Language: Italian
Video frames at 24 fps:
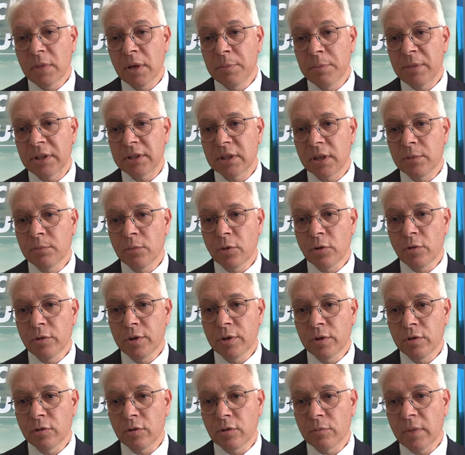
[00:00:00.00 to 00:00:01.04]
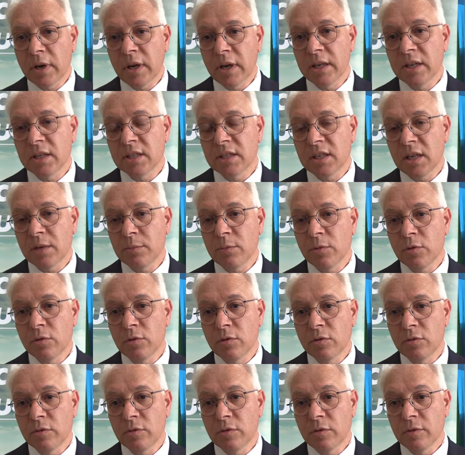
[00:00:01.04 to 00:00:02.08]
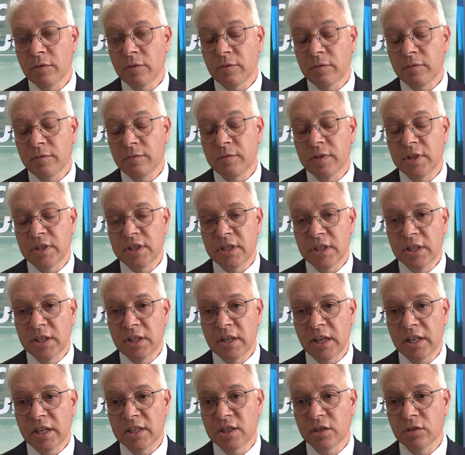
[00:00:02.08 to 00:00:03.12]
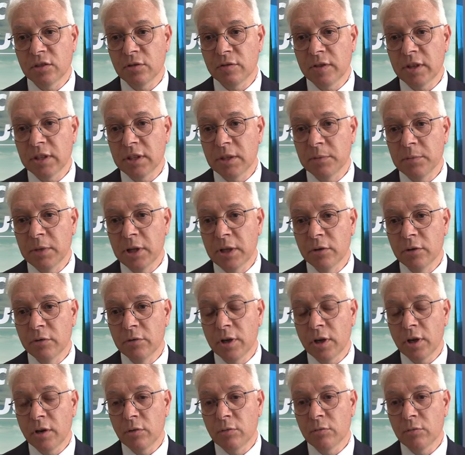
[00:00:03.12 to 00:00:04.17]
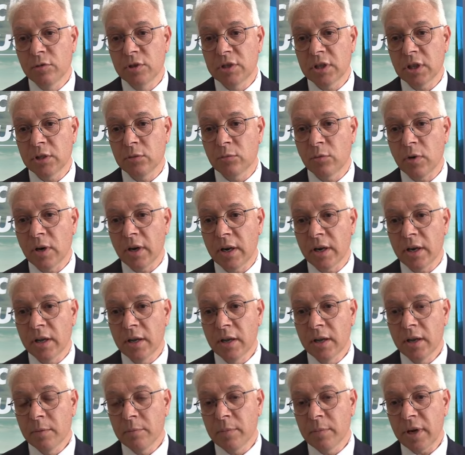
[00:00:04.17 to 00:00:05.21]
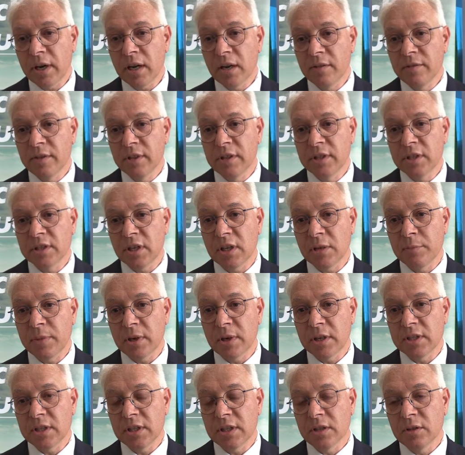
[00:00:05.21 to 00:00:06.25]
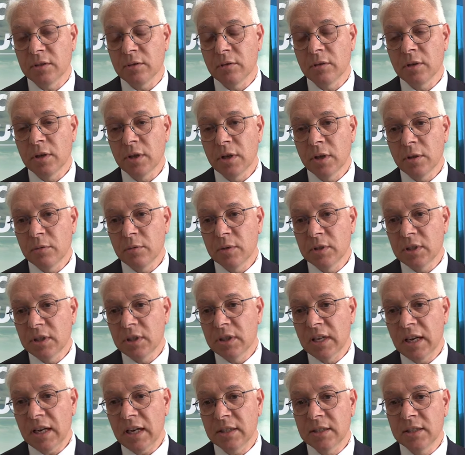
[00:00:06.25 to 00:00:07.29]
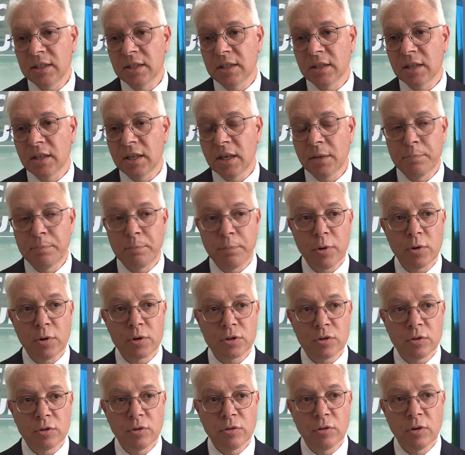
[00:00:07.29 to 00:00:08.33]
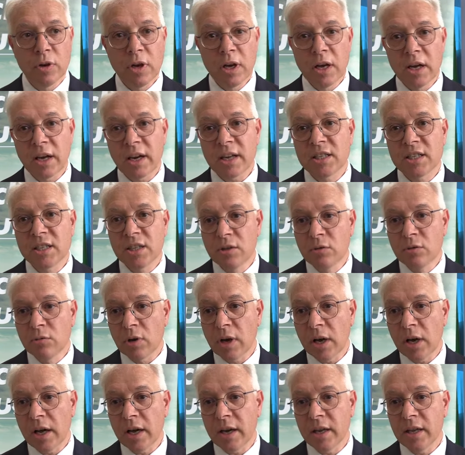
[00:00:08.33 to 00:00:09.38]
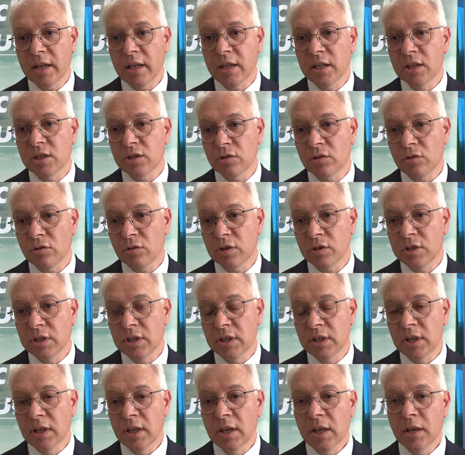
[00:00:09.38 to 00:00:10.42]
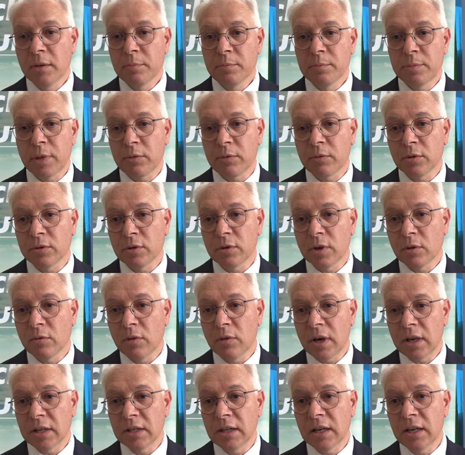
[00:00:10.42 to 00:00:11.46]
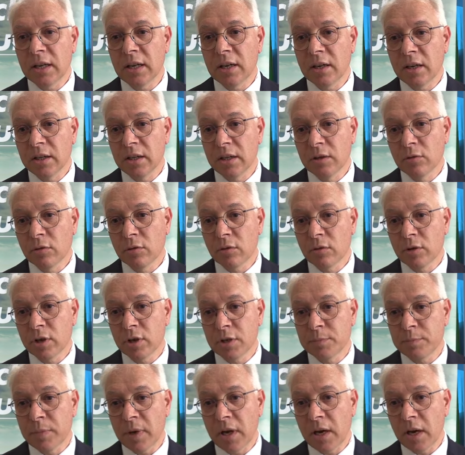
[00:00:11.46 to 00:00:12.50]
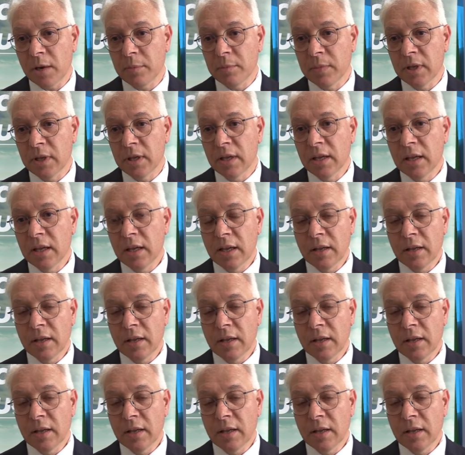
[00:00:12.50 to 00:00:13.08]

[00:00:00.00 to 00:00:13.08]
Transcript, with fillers: Il patrimonio ormai siamo vicini ai 120 milioni con un CET1 pari al 26%, quindi dati che possono rassicurare i soci per quanto riguarda i loro risparmi